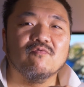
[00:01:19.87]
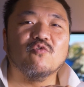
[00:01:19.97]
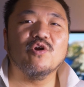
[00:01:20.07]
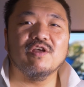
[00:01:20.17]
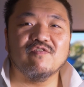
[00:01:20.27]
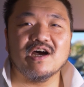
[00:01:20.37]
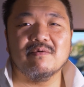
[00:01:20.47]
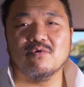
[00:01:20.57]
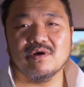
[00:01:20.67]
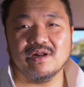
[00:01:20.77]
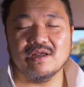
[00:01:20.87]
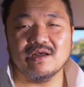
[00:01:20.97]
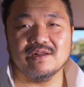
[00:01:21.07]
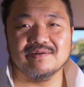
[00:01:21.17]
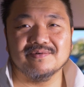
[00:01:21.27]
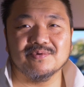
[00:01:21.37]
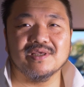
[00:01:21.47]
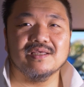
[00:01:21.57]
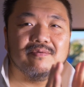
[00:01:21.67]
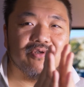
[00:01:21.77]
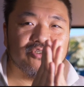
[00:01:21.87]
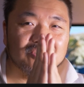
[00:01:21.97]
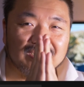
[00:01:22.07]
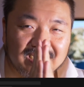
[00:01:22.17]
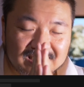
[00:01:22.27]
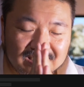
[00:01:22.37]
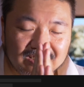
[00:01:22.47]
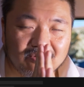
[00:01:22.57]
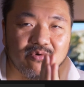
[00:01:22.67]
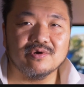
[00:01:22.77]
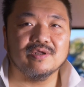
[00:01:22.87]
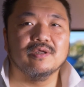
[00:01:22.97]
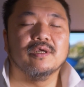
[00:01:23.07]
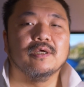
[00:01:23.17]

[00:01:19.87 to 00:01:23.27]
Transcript: volevamo creare. Ok? Perciò grazie di cuore.